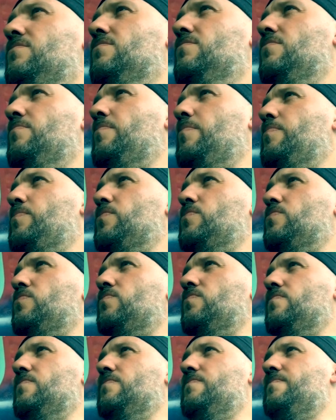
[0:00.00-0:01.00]
to po
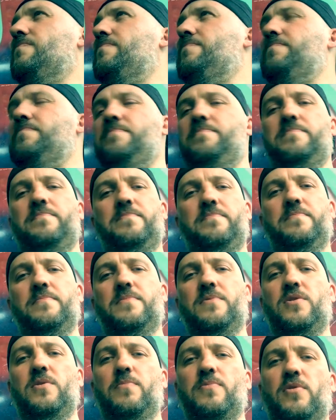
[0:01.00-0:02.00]
prostu
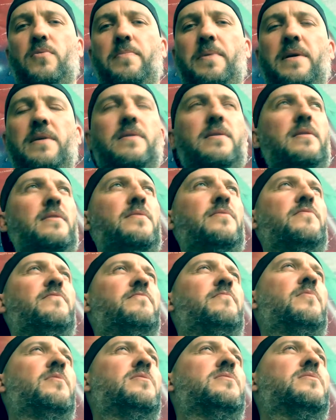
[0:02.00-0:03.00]
szybko pęka no,
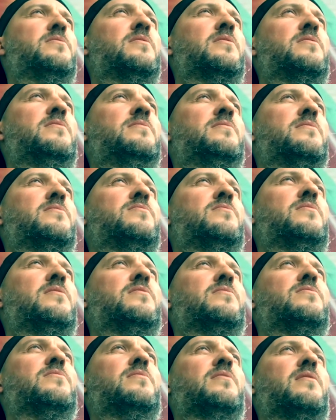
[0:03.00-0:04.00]
w momencie, kiedy
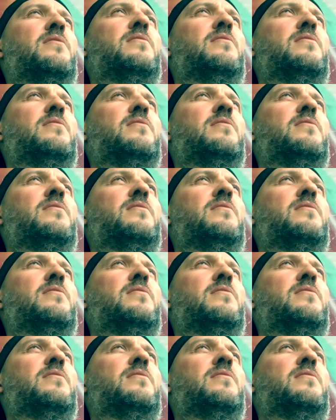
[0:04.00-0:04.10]
zaczyna się